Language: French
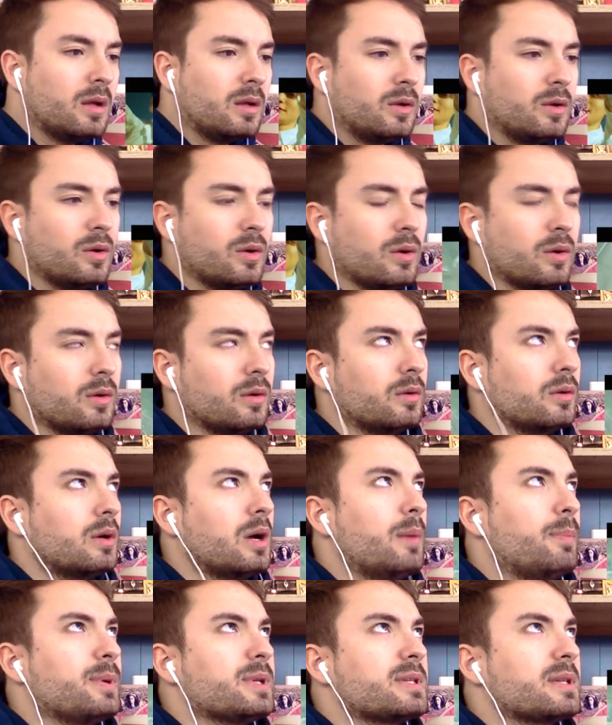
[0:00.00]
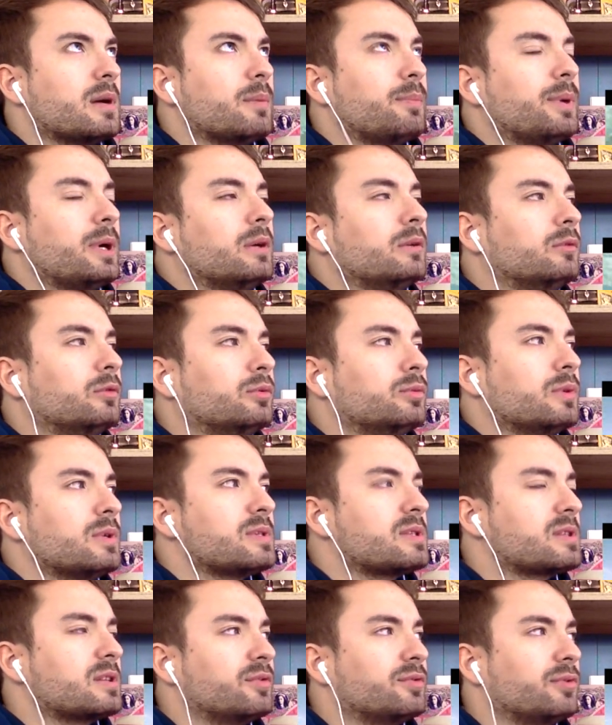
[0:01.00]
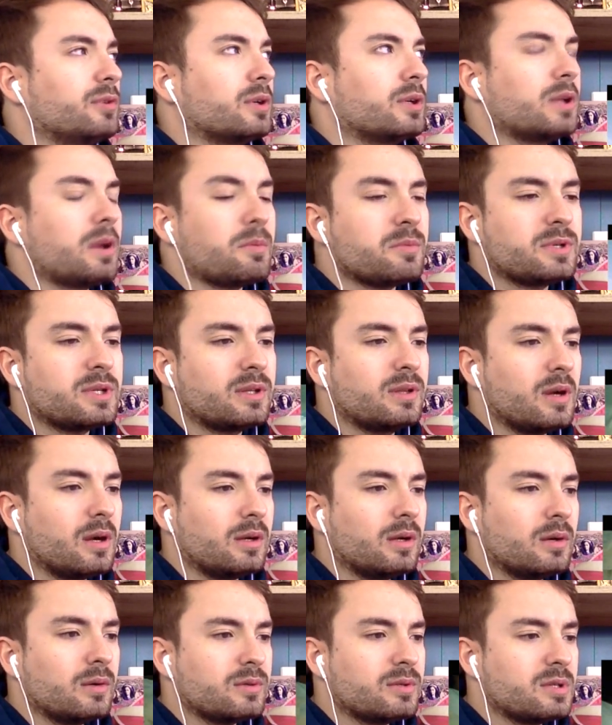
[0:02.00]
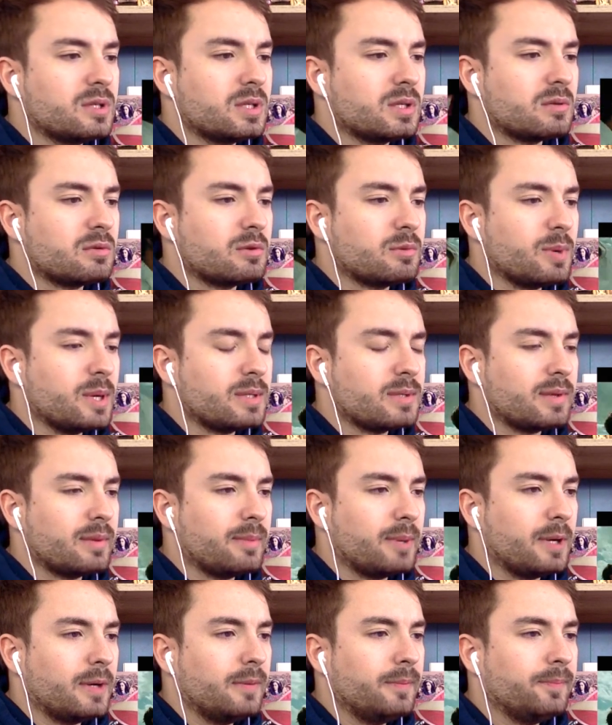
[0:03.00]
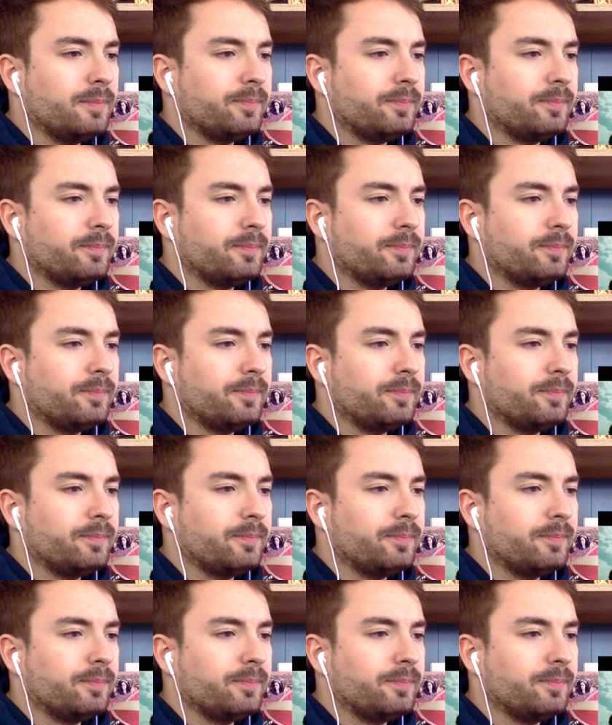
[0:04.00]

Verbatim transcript: Le rap est sympa et tout, et ce qu'ils font avec la musique derrière aussi, c'est super sympa.